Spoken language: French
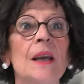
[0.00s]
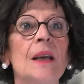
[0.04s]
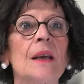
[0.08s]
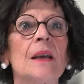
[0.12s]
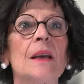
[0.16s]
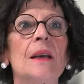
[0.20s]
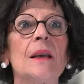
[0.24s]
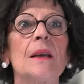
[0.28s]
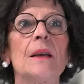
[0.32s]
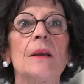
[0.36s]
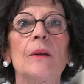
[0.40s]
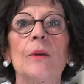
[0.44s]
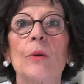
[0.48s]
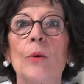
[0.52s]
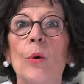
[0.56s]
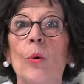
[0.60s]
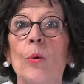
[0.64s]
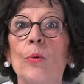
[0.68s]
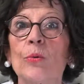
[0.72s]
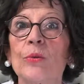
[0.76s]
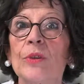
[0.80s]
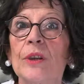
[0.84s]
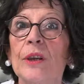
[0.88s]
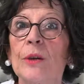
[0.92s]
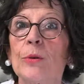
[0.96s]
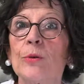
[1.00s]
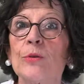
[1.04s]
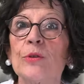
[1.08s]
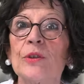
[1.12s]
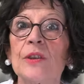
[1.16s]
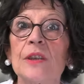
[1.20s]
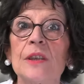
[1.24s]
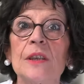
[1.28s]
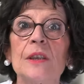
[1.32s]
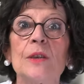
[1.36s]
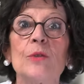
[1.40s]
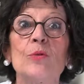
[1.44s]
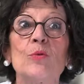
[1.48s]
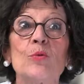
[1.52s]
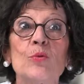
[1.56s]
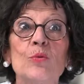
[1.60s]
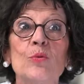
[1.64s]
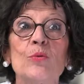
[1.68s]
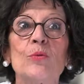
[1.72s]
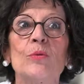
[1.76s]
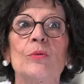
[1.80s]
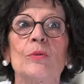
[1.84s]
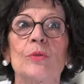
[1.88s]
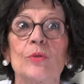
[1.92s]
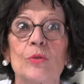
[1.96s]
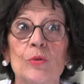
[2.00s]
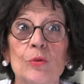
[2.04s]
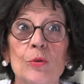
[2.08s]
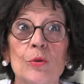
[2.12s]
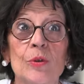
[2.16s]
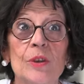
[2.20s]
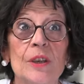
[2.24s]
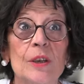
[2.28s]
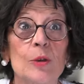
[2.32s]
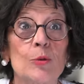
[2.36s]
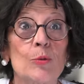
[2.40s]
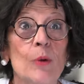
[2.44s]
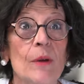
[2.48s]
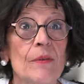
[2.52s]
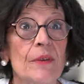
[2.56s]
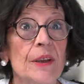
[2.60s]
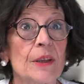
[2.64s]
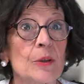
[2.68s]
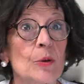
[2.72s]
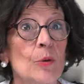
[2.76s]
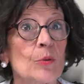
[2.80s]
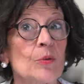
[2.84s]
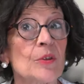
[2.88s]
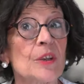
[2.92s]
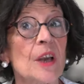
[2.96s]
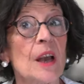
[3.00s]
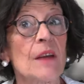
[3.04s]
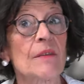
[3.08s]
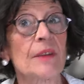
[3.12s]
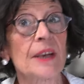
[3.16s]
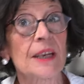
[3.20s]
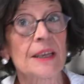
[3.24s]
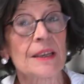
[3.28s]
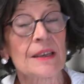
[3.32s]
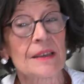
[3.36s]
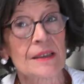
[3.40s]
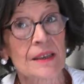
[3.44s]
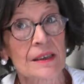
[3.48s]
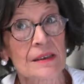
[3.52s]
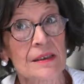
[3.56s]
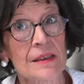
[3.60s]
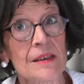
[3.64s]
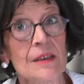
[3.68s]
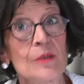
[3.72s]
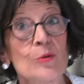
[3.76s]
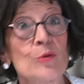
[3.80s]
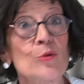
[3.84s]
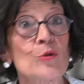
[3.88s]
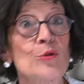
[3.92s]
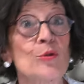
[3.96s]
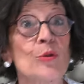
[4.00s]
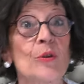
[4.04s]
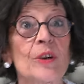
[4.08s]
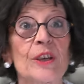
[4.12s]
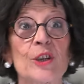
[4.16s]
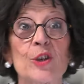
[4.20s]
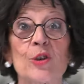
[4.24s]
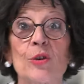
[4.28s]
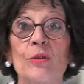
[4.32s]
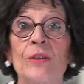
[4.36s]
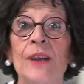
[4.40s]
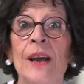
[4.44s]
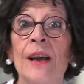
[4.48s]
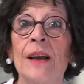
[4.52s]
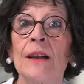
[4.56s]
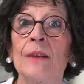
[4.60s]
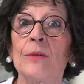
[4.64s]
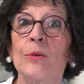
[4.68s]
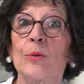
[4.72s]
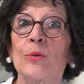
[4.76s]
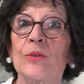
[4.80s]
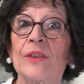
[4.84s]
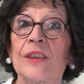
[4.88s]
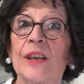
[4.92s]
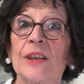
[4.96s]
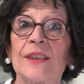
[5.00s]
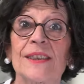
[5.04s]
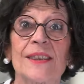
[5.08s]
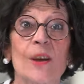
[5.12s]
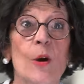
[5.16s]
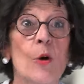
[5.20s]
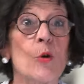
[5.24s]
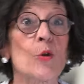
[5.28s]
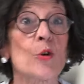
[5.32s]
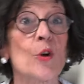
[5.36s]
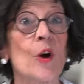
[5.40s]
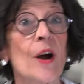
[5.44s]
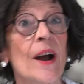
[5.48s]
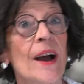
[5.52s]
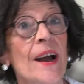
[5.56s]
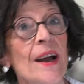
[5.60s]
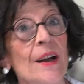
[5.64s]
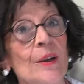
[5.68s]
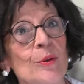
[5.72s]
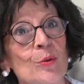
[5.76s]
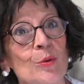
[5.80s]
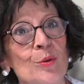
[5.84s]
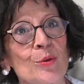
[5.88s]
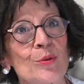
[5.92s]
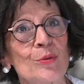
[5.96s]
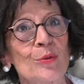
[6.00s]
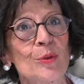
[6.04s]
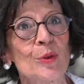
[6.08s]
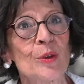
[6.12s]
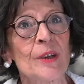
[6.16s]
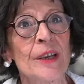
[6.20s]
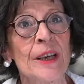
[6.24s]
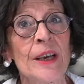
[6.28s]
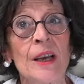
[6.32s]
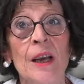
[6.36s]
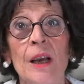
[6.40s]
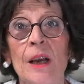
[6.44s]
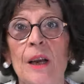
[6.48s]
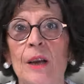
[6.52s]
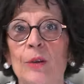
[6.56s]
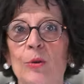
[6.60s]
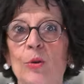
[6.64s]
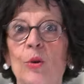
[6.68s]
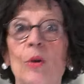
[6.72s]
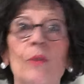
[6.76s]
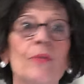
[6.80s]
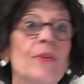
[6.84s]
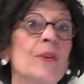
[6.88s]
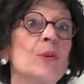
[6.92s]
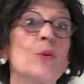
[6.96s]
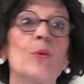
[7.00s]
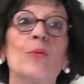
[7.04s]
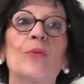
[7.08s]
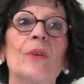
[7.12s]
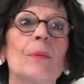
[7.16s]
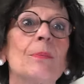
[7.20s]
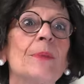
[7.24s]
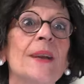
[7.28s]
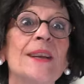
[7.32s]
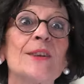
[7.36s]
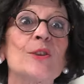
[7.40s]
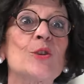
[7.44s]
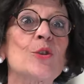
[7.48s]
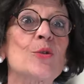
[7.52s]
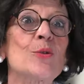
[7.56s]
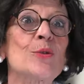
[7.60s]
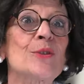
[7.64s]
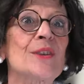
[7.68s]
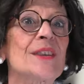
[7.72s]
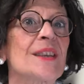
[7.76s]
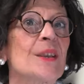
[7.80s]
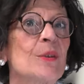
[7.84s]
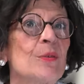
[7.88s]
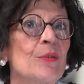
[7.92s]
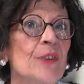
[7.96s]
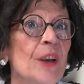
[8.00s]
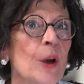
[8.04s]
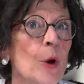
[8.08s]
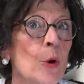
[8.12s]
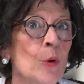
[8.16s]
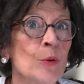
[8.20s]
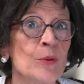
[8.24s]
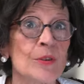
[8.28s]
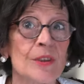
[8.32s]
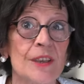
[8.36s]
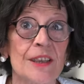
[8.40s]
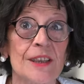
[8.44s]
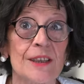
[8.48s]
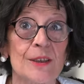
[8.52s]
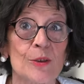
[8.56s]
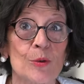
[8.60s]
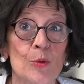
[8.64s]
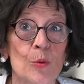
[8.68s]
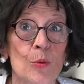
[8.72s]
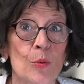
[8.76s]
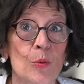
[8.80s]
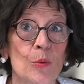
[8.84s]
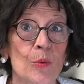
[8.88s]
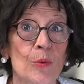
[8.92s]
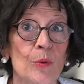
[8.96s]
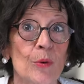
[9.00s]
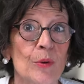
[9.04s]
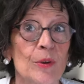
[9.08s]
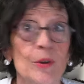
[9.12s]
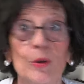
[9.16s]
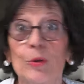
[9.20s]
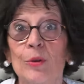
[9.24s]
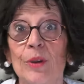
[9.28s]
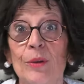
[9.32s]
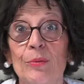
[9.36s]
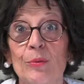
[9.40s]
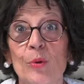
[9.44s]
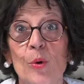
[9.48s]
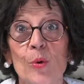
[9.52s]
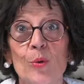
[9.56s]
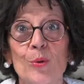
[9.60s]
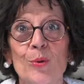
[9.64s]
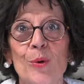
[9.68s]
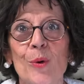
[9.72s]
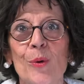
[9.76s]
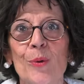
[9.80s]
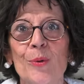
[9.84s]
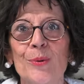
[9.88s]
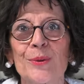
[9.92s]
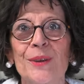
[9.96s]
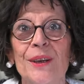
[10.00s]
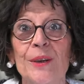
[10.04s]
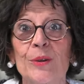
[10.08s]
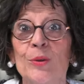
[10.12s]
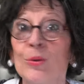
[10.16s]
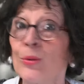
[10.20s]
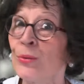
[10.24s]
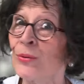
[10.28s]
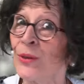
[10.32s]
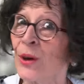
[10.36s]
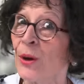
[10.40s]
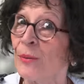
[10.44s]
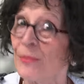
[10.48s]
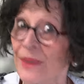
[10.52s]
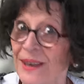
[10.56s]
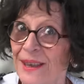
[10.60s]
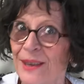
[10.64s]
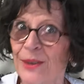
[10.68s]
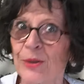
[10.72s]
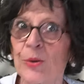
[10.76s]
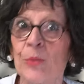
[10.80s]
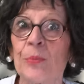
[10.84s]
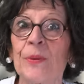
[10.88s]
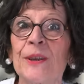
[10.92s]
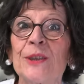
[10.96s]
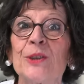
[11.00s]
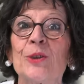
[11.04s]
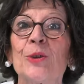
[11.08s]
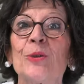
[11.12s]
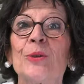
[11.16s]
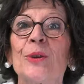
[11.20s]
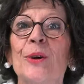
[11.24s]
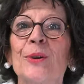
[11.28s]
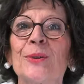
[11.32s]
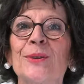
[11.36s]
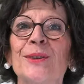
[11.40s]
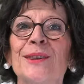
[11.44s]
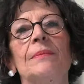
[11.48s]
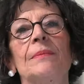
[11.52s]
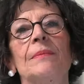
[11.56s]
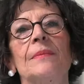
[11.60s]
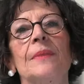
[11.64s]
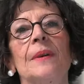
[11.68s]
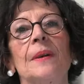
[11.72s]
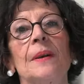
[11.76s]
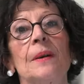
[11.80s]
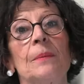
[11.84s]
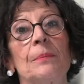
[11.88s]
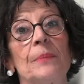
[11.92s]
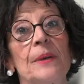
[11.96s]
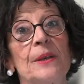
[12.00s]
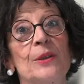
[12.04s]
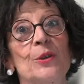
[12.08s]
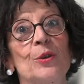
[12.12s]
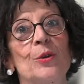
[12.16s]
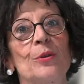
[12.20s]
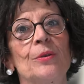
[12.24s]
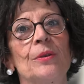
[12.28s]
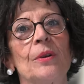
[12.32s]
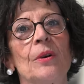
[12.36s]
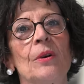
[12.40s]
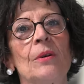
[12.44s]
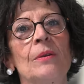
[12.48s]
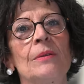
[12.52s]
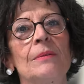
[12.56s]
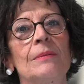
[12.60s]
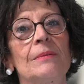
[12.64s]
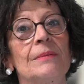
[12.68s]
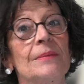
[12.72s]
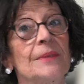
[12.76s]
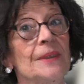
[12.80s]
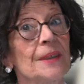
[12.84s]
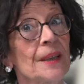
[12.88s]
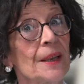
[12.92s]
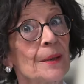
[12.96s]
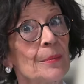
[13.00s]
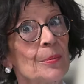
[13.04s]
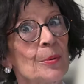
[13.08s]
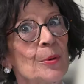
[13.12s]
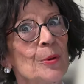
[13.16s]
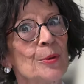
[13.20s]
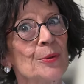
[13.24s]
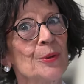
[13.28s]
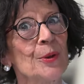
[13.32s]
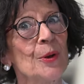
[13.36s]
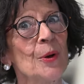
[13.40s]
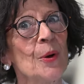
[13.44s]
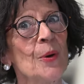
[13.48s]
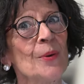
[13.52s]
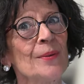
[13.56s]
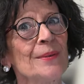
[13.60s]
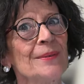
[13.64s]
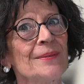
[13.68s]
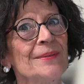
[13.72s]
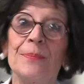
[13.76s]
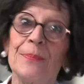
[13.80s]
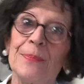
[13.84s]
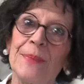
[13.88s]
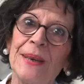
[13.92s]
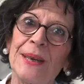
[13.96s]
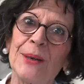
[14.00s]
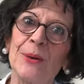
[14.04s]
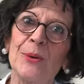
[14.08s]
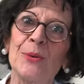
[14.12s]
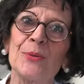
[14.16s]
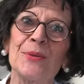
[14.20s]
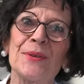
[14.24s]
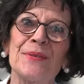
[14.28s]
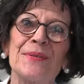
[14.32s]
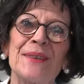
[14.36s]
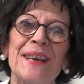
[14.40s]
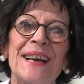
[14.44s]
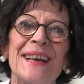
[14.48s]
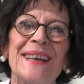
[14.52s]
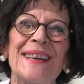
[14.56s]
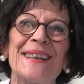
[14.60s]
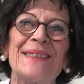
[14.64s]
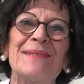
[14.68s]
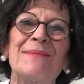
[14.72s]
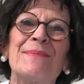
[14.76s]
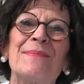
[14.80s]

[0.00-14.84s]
Et on est aussi, nous, ceux qui doivent être en lien avec les institutions régionales. Donc ça, c'est encore un autre volet. Donc en fait, on fait plein de choses différentes que des fois on découvre, mais qui sont passionnantes. Passionnant, très prenant, mais convivial.